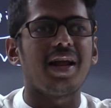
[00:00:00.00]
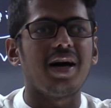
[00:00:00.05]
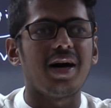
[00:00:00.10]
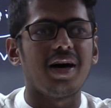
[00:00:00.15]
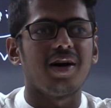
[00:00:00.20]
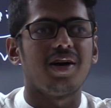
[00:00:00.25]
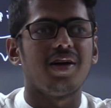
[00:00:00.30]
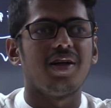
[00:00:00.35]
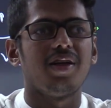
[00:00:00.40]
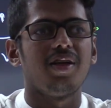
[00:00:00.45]
ना
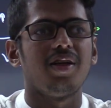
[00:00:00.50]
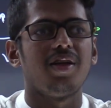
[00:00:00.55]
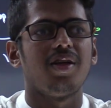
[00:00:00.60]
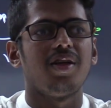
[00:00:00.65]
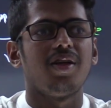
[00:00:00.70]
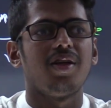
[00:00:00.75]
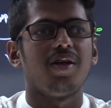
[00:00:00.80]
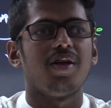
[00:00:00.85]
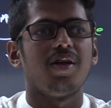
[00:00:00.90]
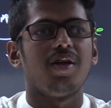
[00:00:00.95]

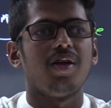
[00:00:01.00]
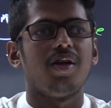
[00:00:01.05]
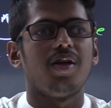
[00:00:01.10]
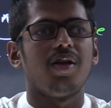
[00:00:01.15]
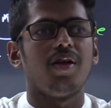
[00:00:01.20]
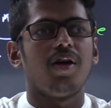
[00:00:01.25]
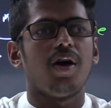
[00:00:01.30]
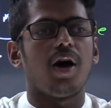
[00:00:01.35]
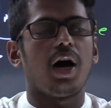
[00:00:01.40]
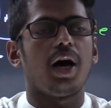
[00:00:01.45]

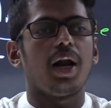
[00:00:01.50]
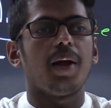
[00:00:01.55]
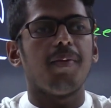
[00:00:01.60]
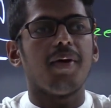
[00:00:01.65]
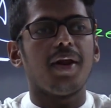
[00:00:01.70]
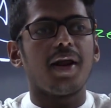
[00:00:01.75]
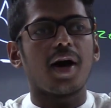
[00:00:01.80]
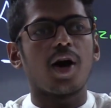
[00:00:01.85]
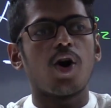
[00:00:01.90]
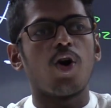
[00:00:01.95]
अरे
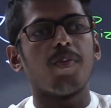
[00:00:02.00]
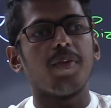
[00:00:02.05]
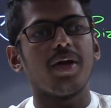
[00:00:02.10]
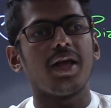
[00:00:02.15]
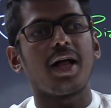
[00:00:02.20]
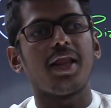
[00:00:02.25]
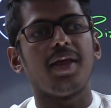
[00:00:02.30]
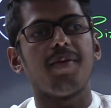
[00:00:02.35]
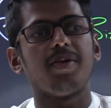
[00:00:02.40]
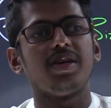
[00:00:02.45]
मेरे अकाउंट में
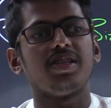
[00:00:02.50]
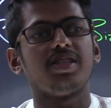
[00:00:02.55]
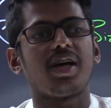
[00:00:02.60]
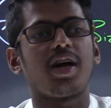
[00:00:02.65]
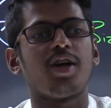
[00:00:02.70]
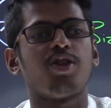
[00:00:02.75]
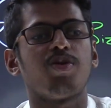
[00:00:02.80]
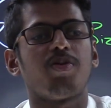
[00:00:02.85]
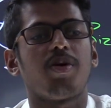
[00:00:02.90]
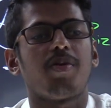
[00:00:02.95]
ज़्यादा पैसे
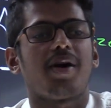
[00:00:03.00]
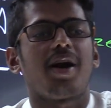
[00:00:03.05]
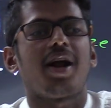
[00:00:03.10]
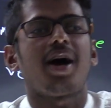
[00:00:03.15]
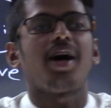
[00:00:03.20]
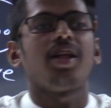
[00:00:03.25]
आए तो मैं बड़ा